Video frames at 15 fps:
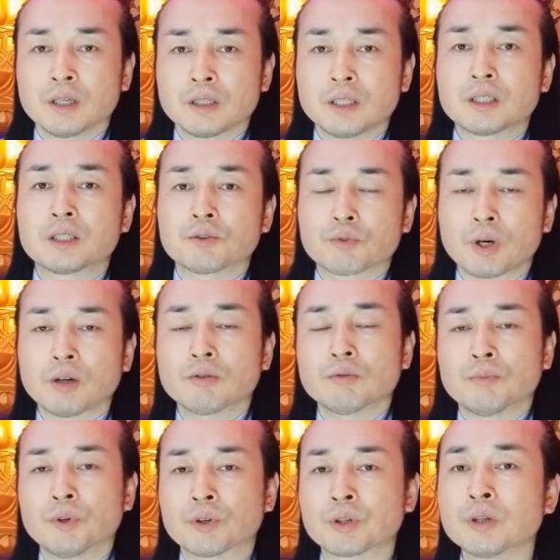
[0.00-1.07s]
있기도 하고
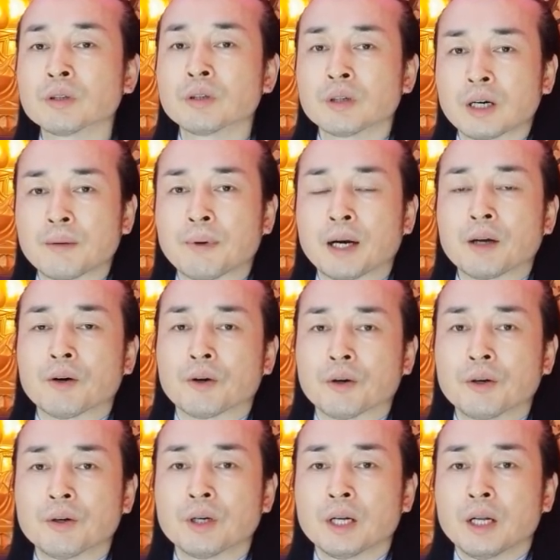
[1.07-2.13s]
뭐 그런 건가
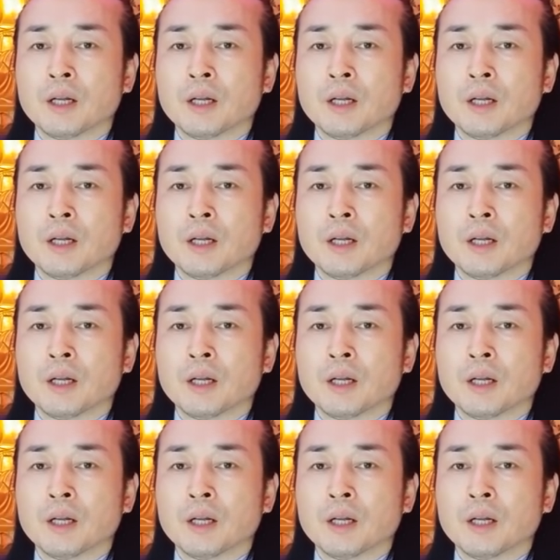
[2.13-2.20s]
봐요.